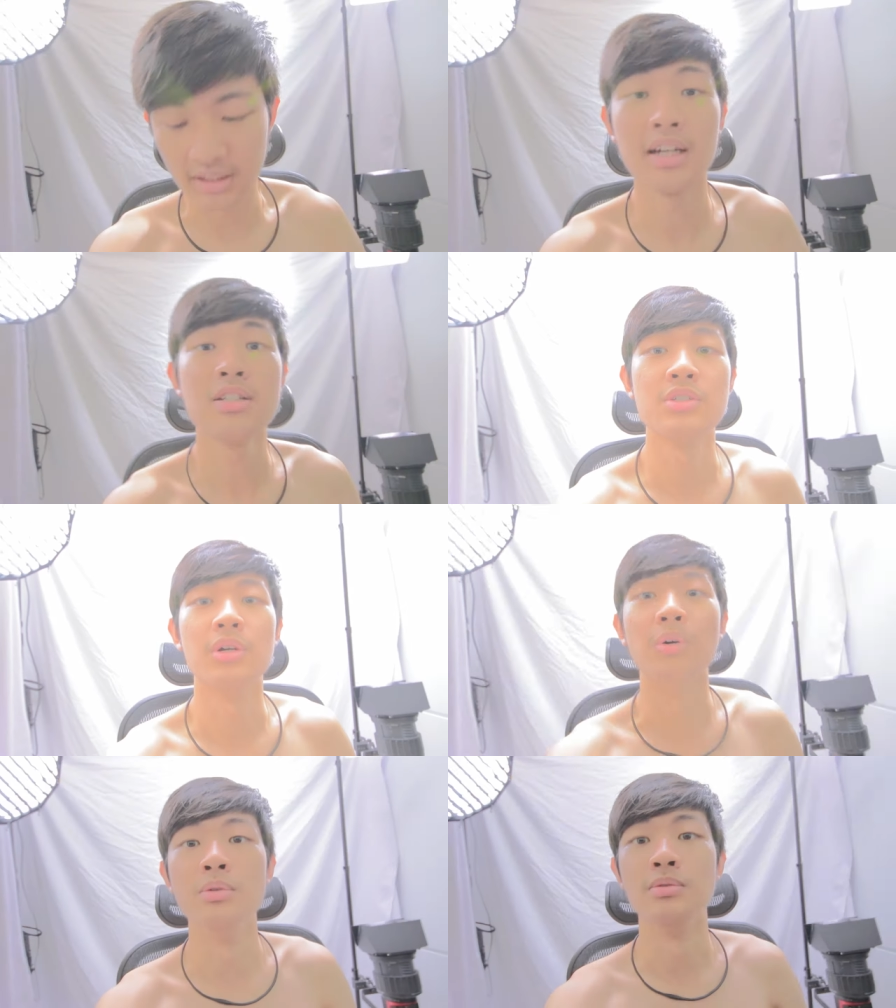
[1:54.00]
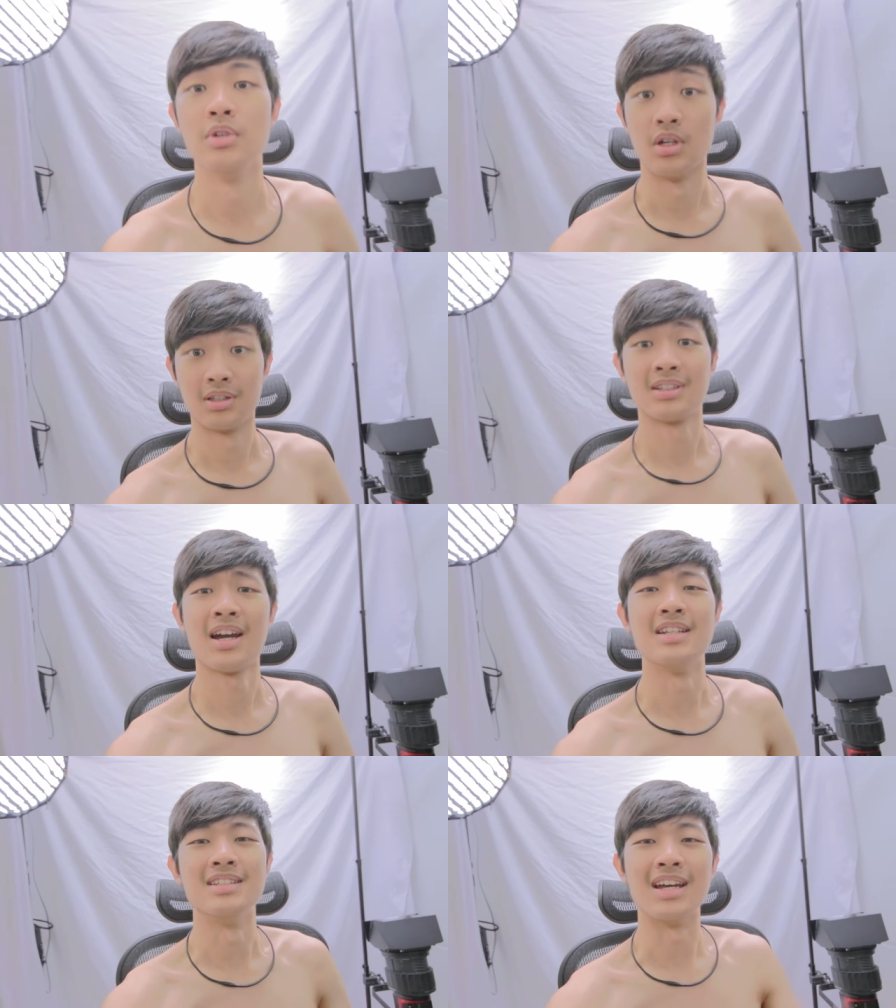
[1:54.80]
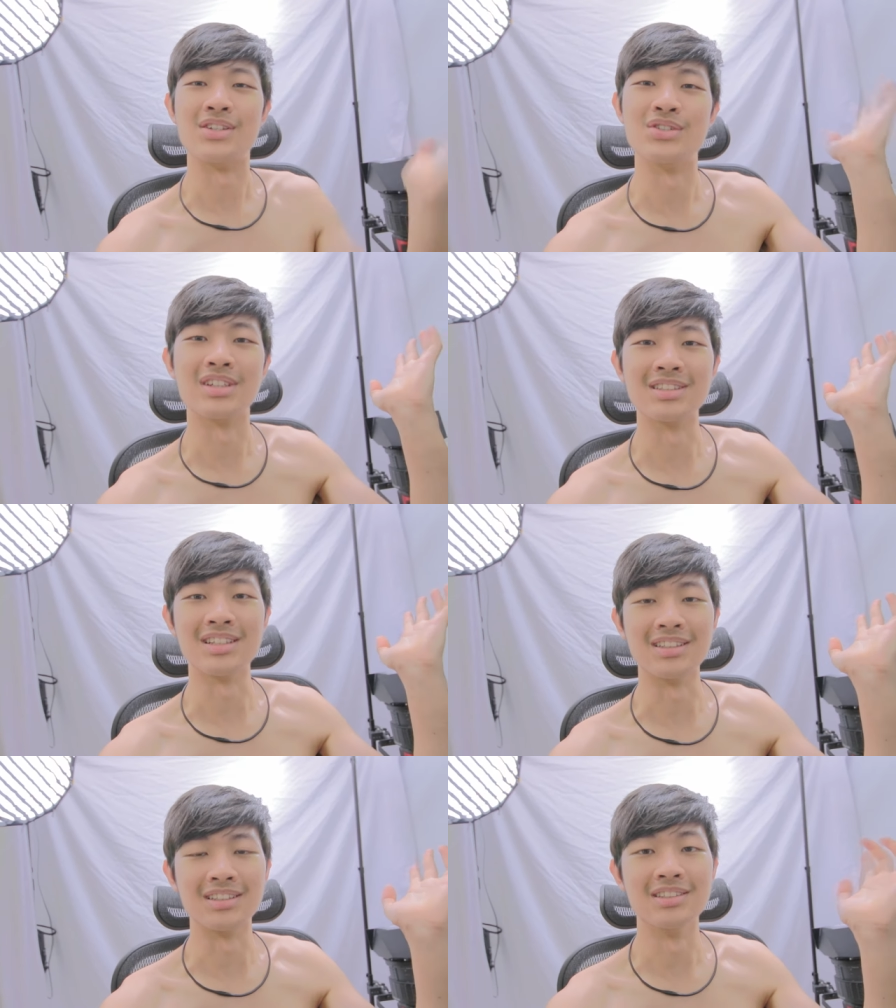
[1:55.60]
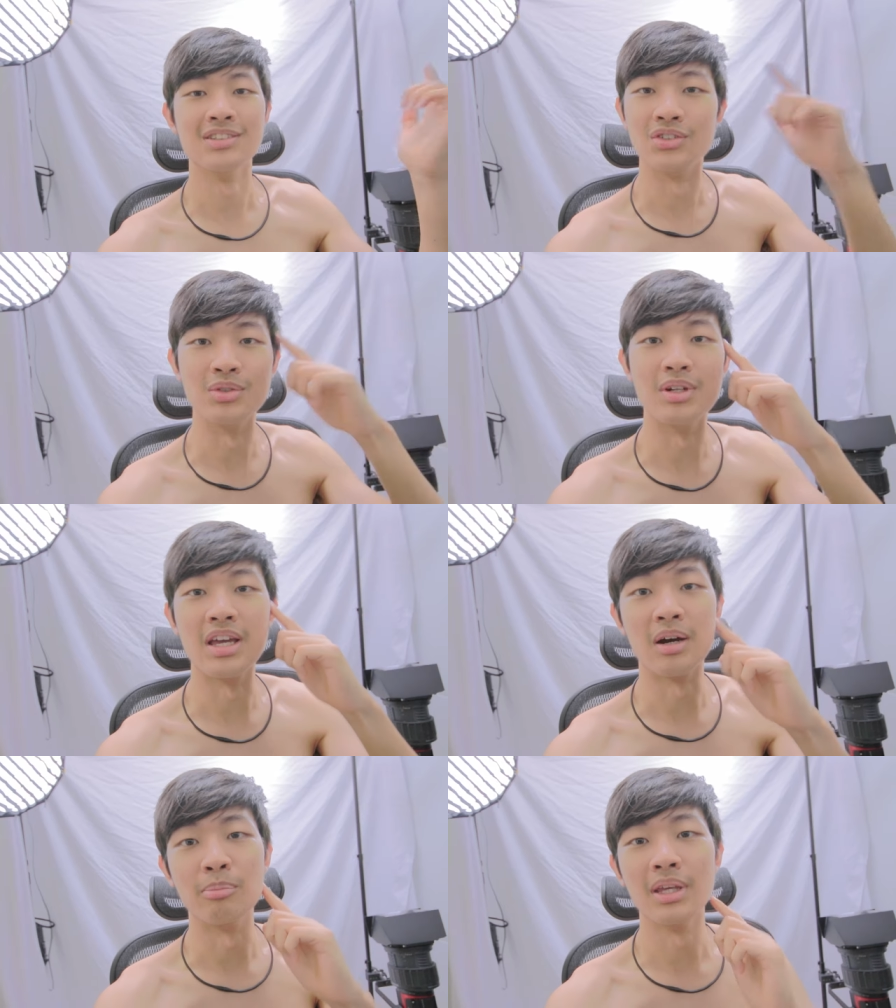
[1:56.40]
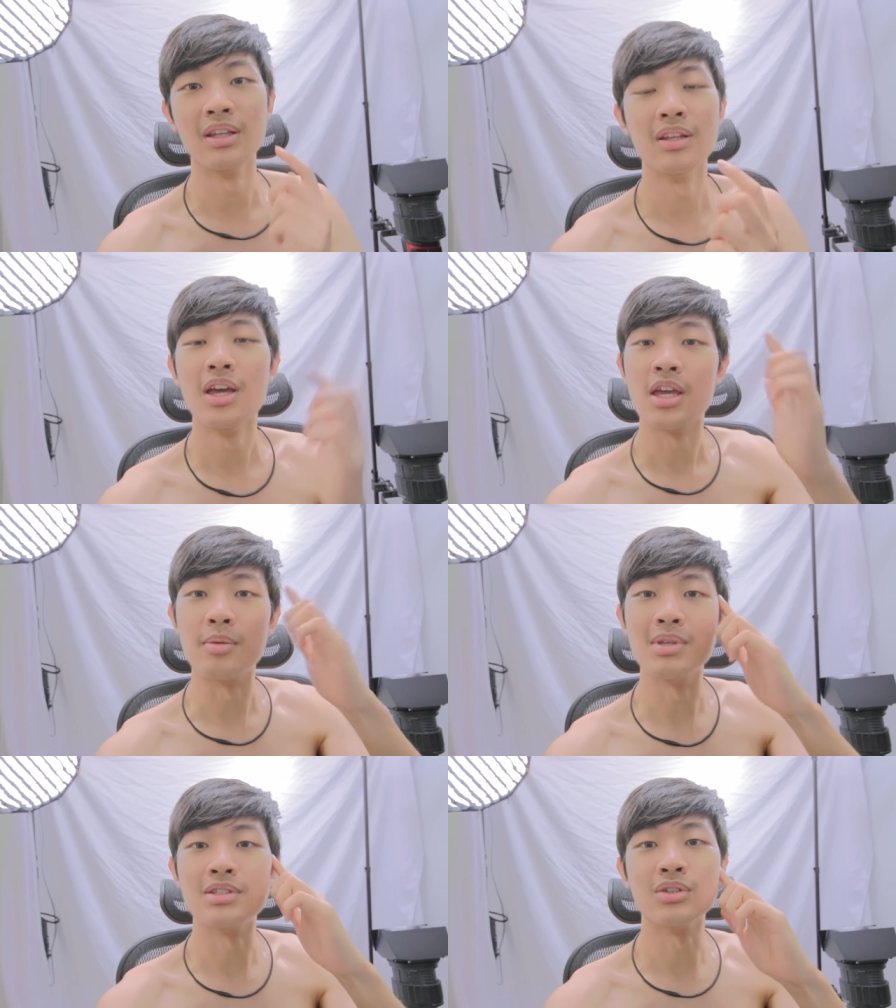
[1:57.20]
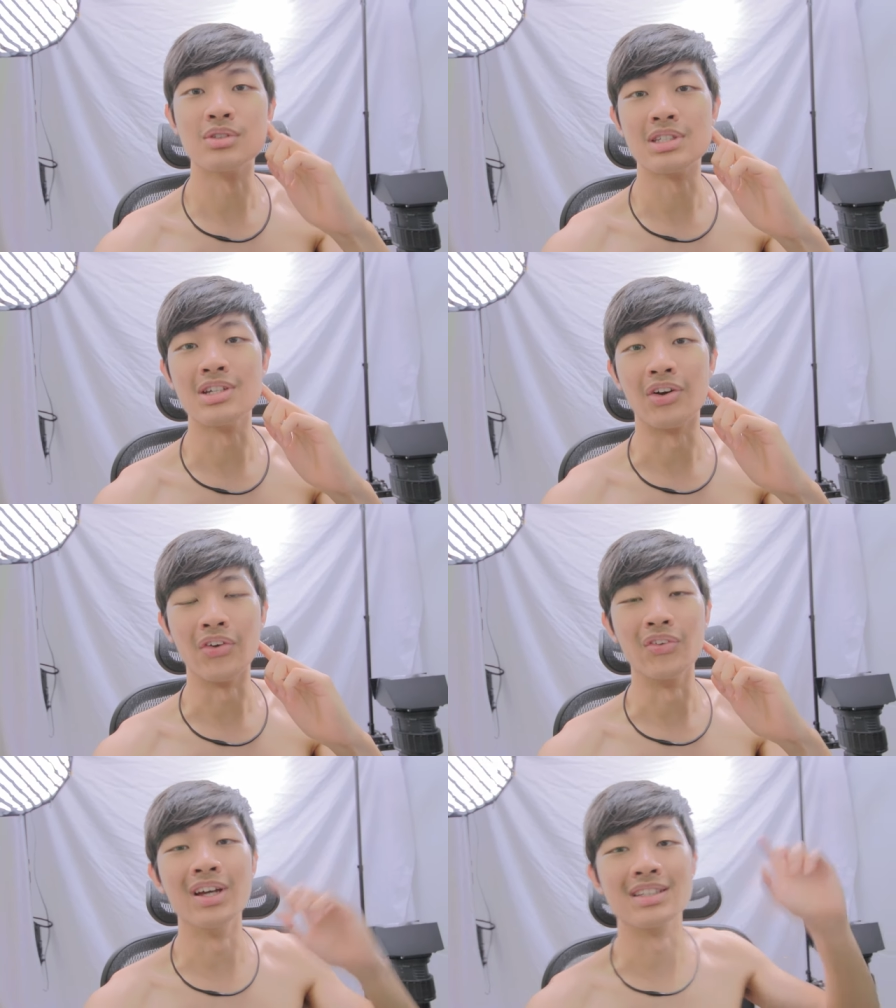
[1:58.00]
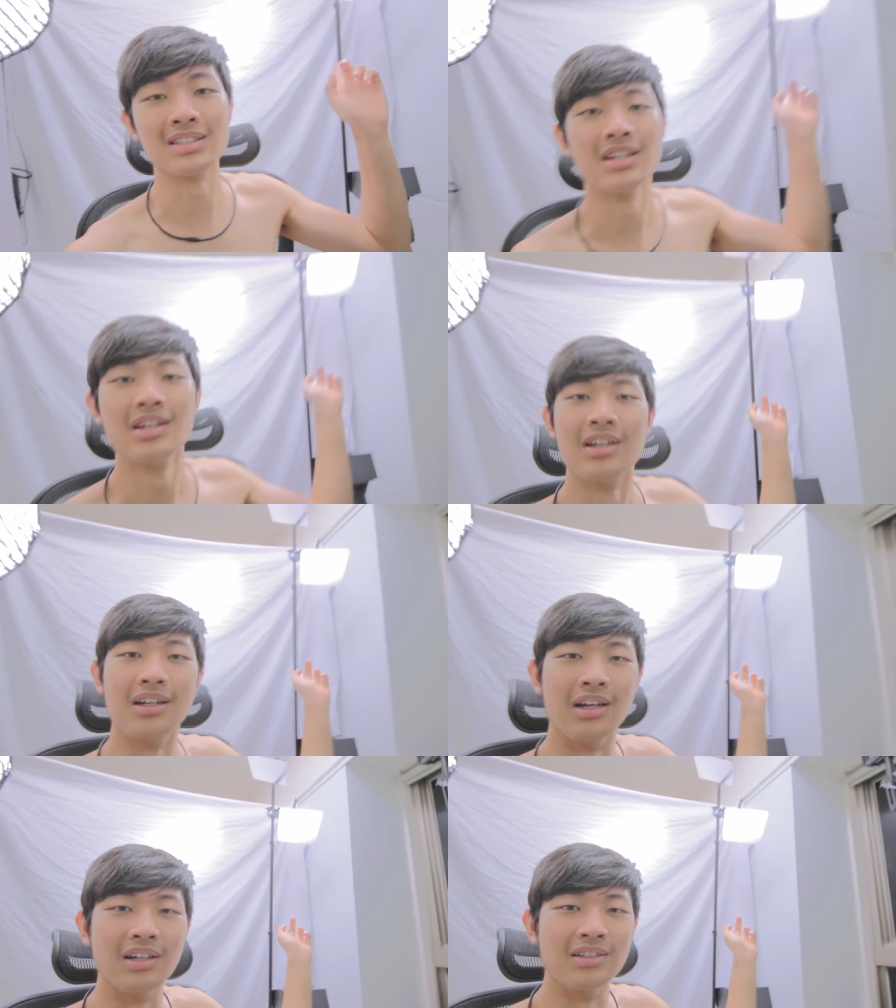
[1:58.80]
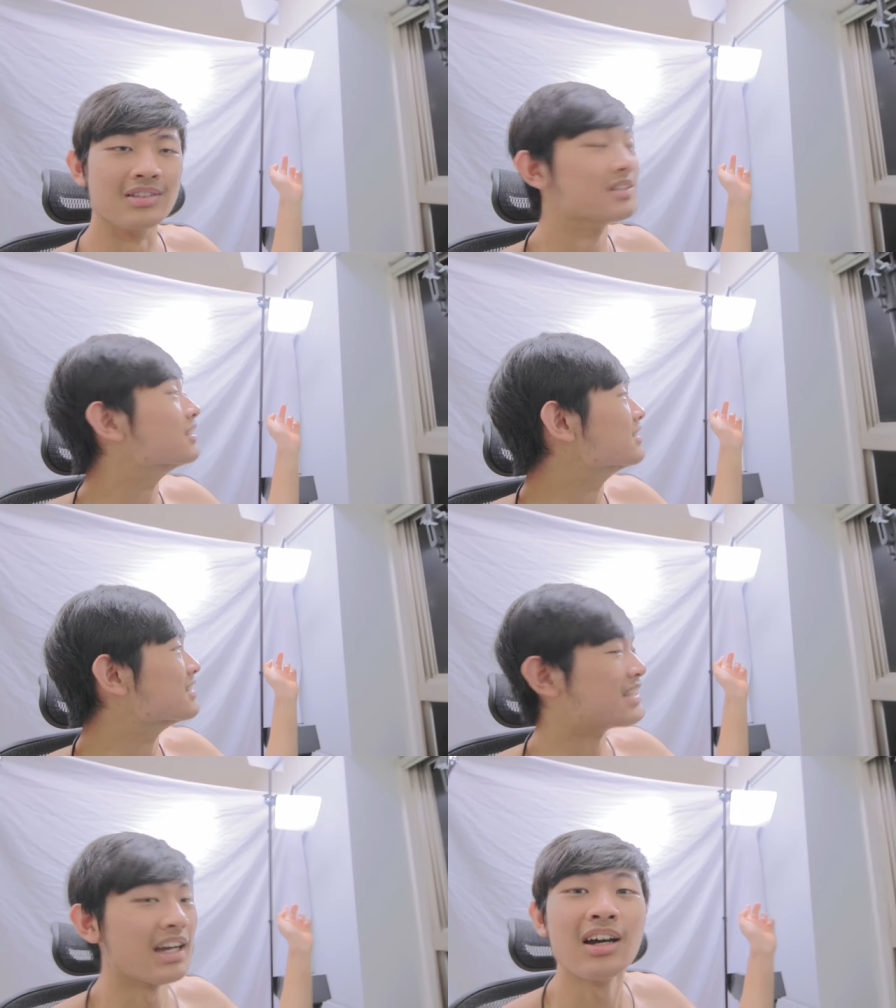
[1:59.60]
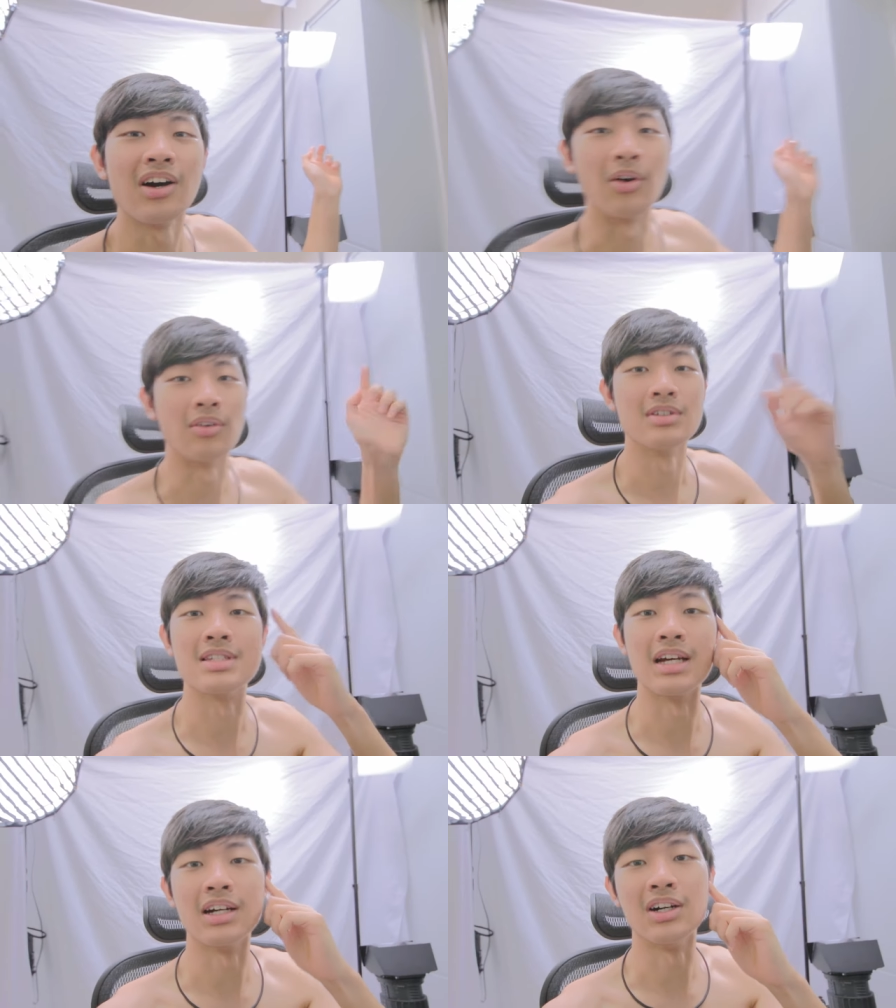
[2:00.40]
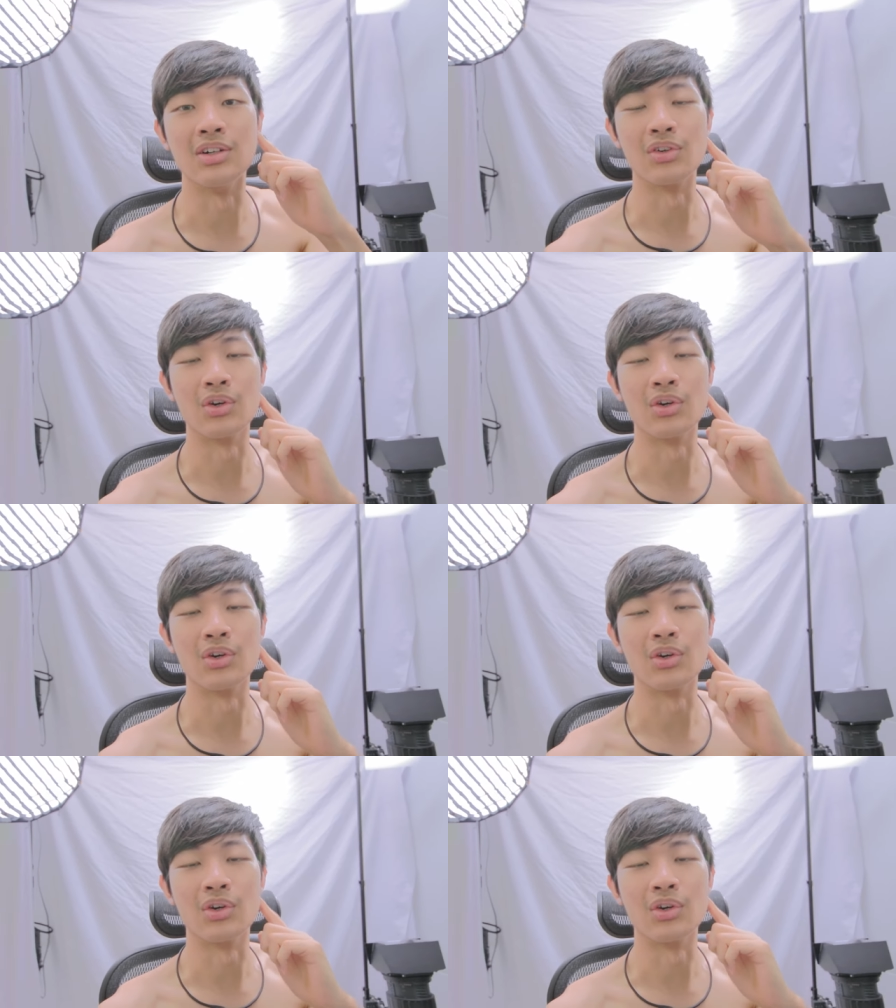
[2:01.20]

开之后，看起来就像这样子，就是两边一边是用 C R U S。呃，就是三号，三号